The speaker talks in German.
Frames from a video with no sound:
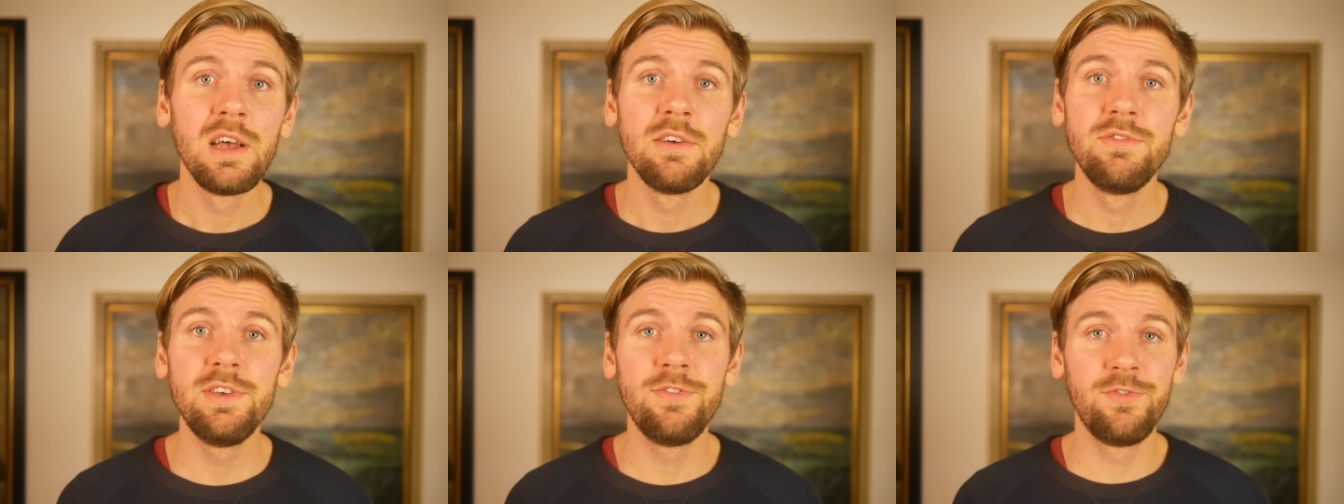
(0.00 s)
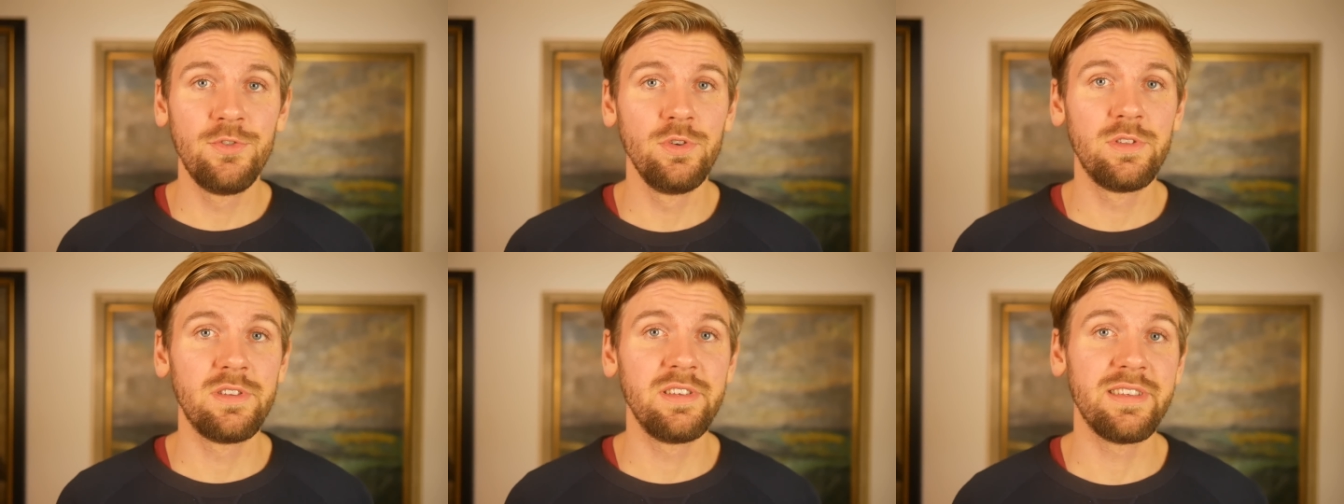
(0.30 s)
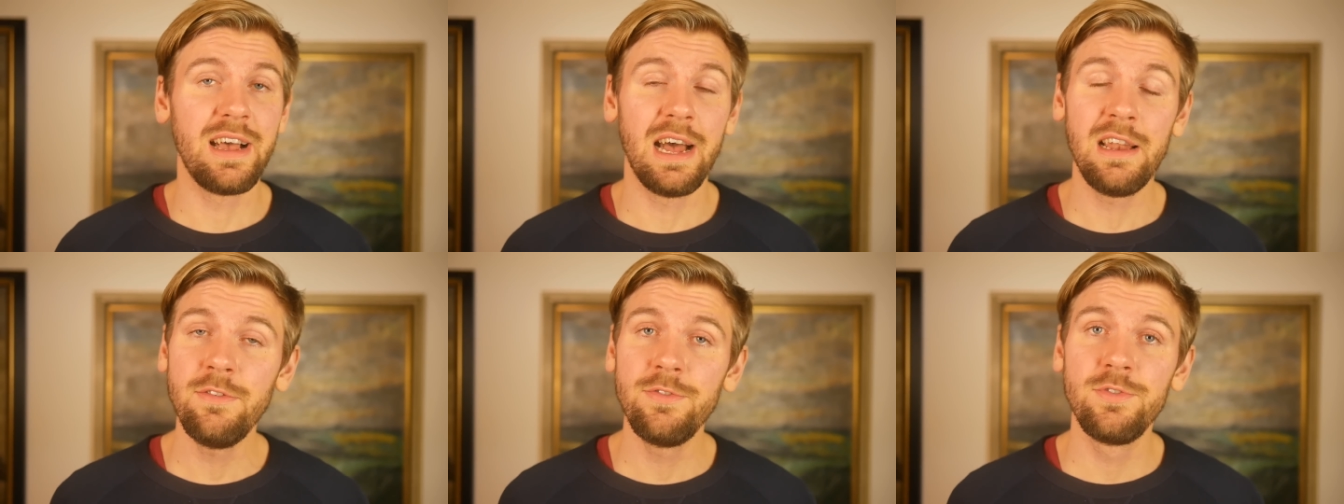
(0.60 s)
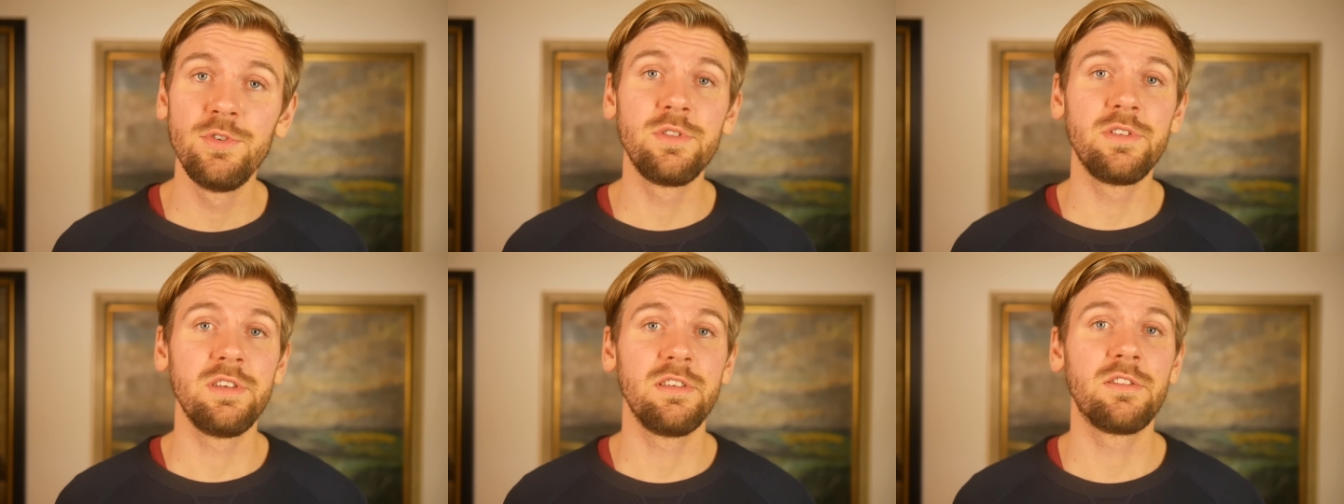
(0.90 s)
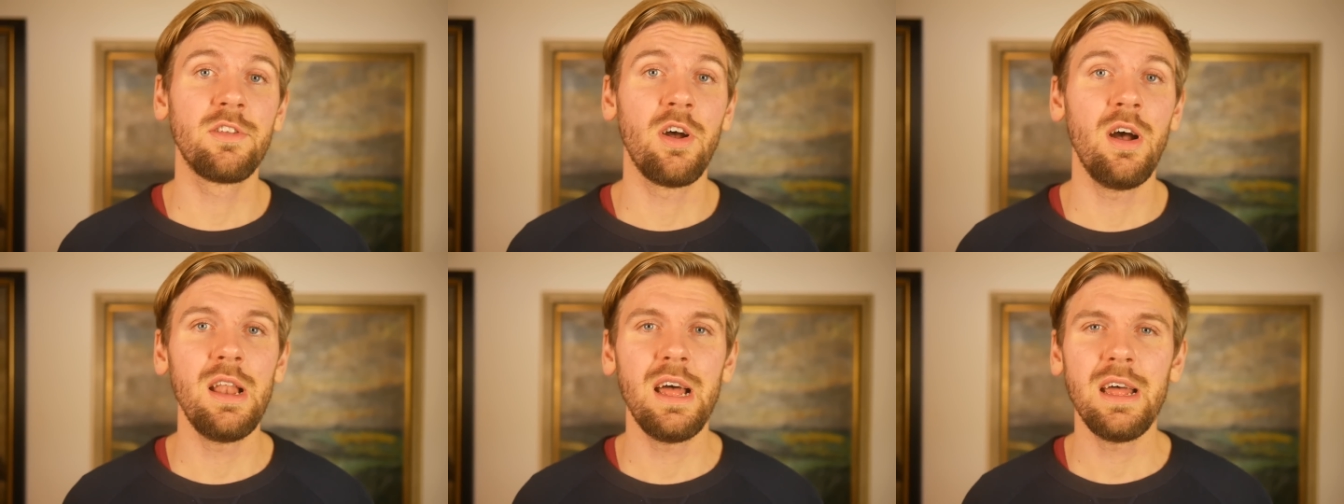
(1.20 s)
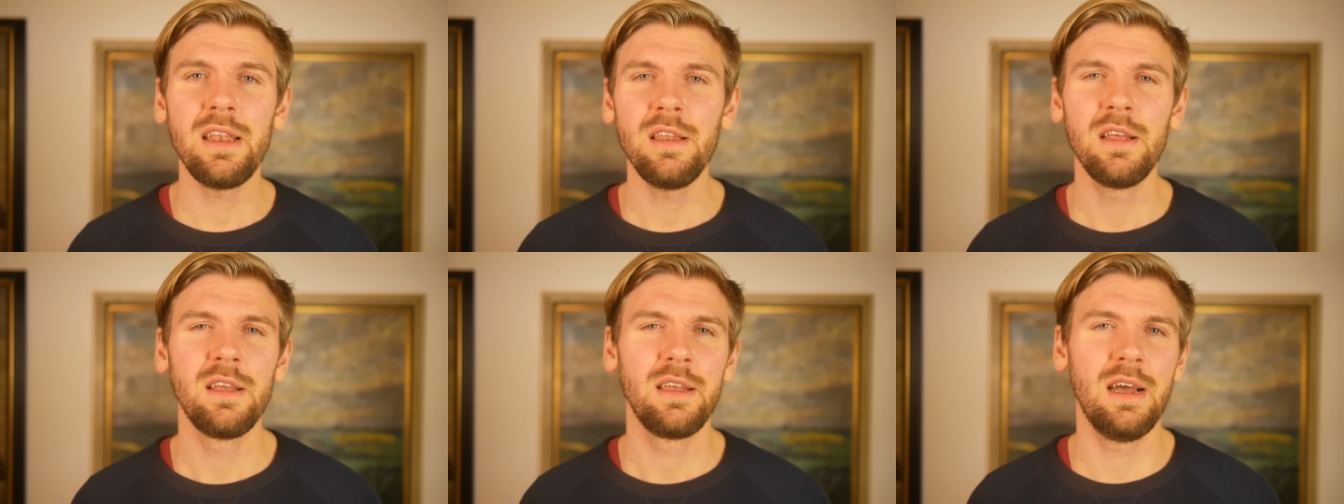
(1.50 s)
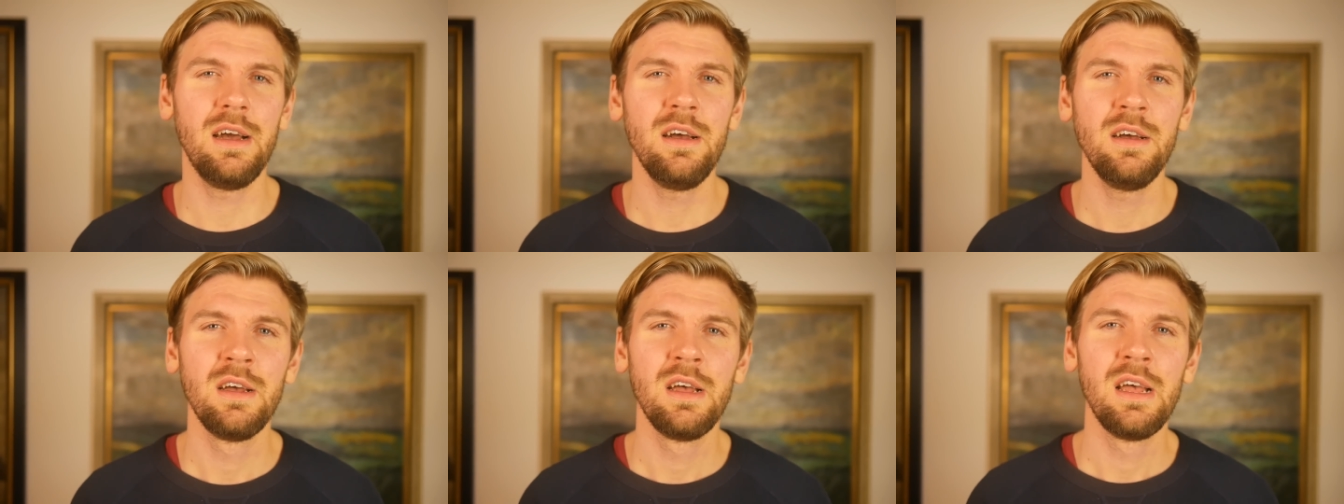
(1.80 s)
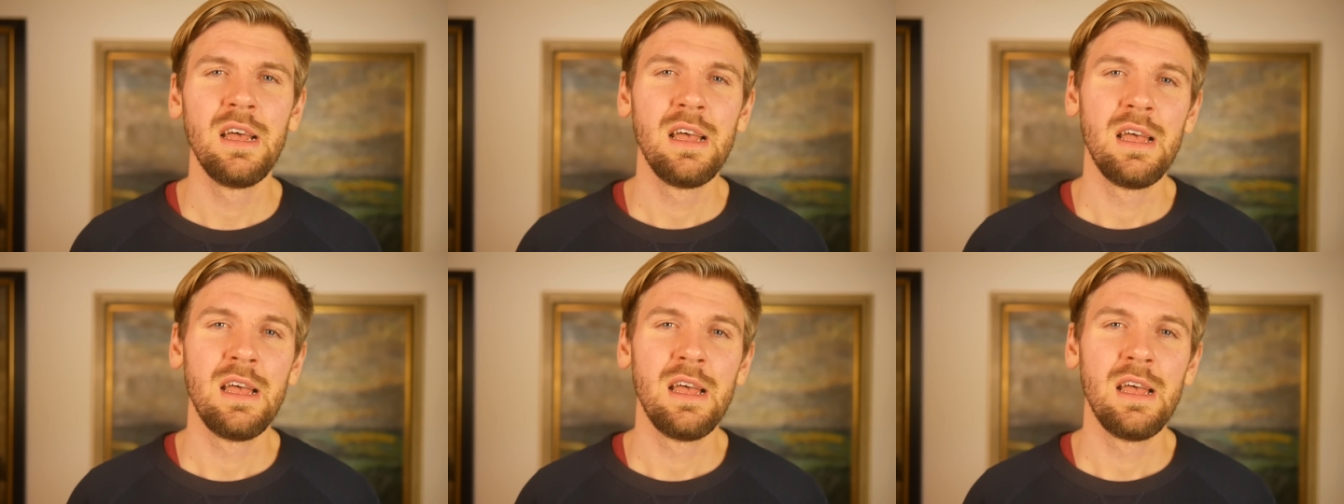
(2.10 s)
Wie fühlt es sich an? Fühlt es sich toll an? Ja?